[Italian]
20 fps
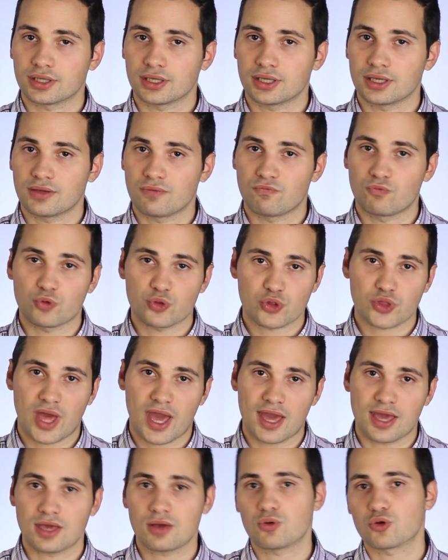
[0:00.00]
dei
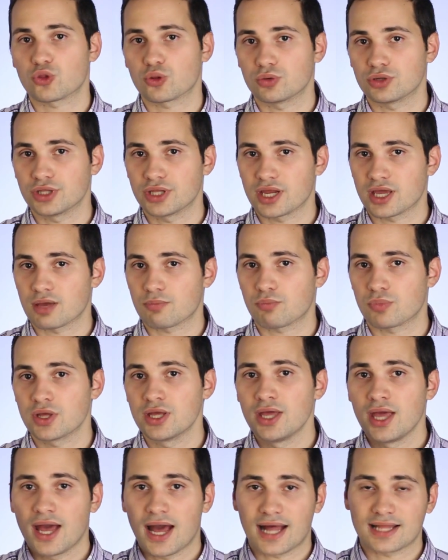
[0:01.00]
V6 questo vuol dire che
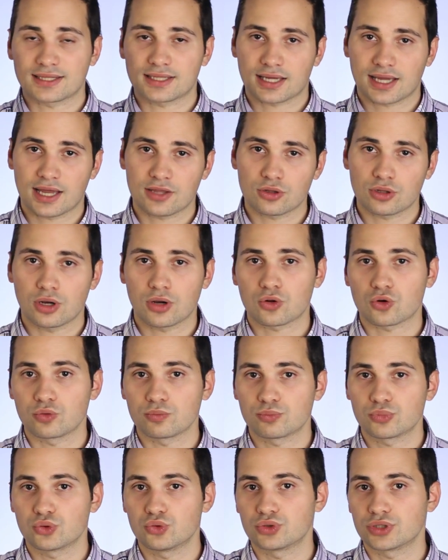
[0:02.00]
attaccandolo al
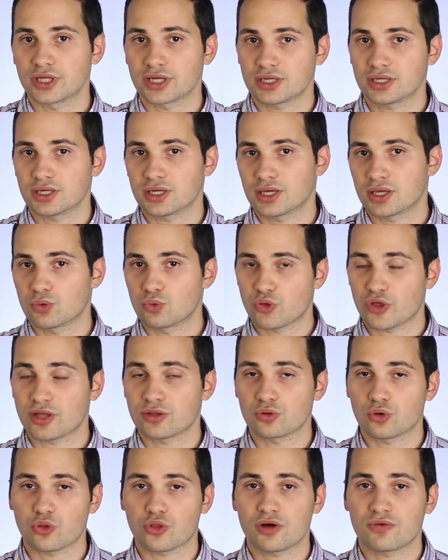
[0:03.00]
computer e
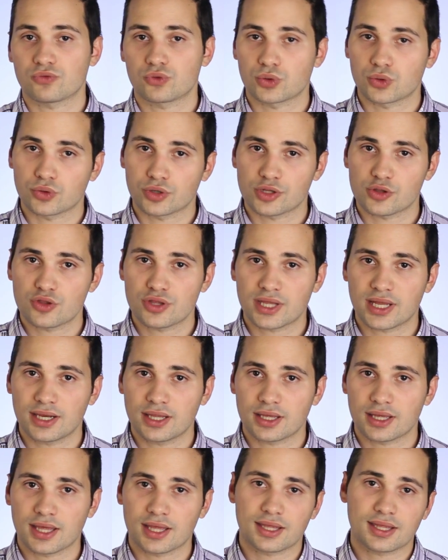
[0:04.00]
usando il software
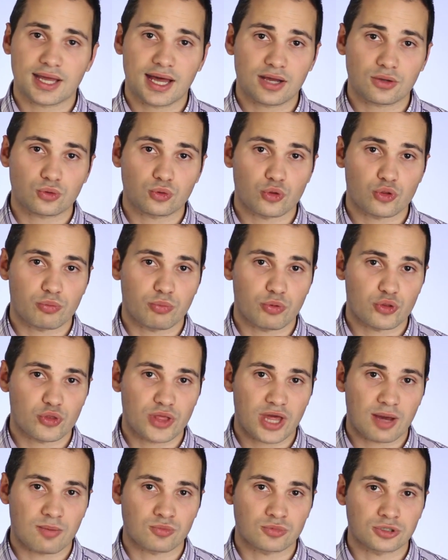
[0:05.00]
originale Cactus
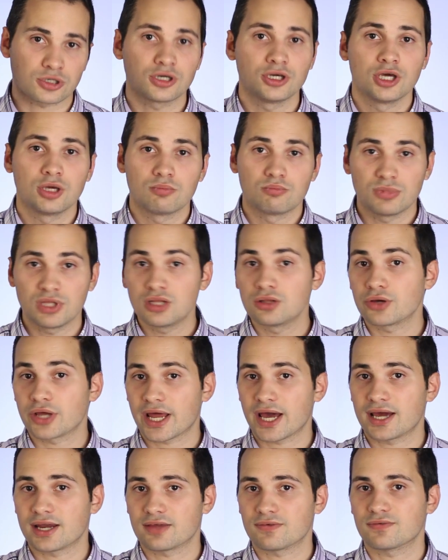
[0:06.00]
possiamo
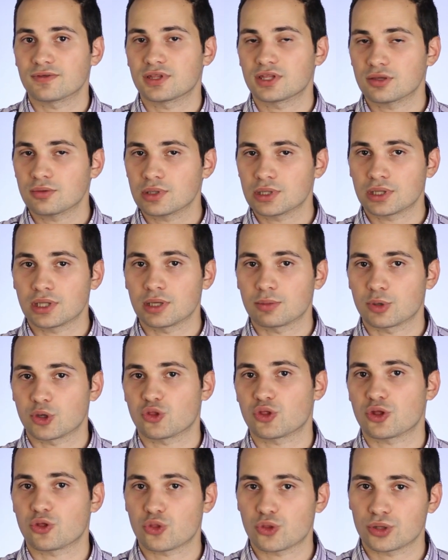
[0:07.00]
migliorare effettivamente le
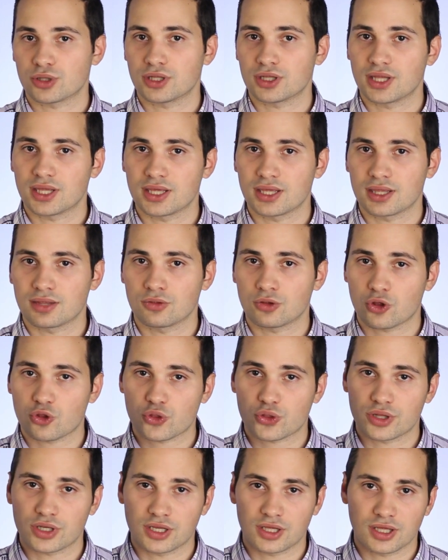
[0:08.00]
prestazioni dei
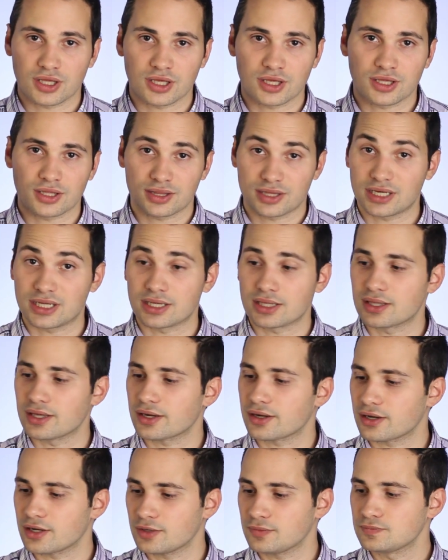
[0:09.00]
nostri eh,
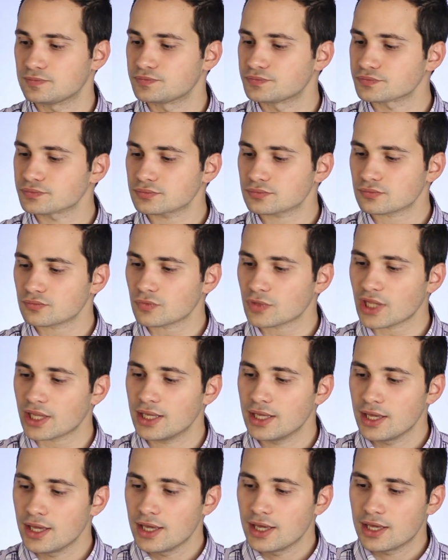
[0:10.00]
trigger
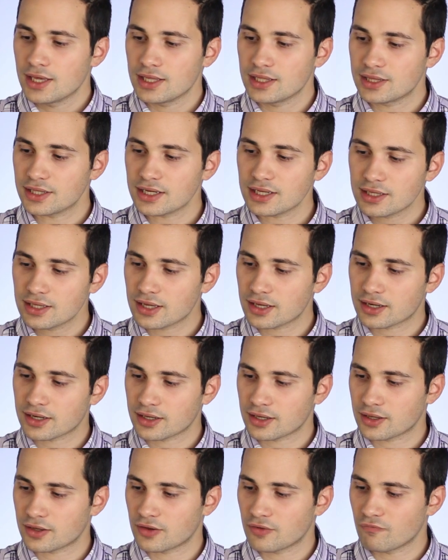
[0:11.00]
i trigger
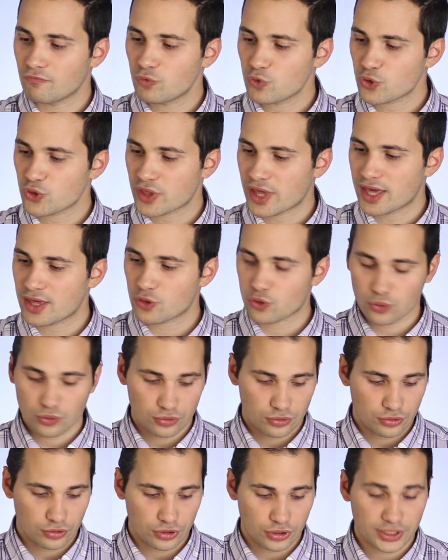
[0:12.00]
eh, V6
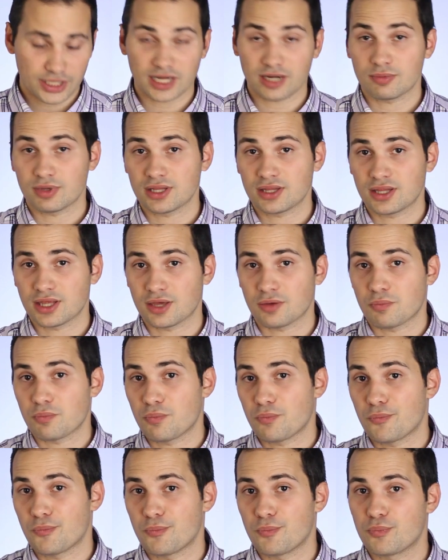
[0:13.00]
sono chiaramente
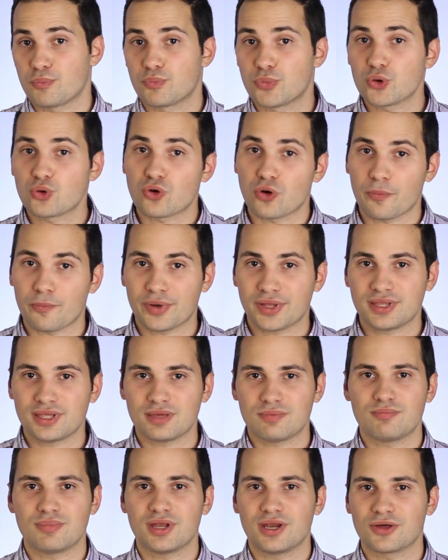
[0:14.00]
più
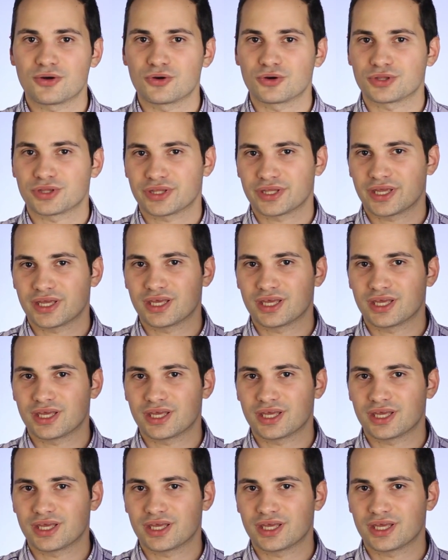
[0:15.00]
compatibile con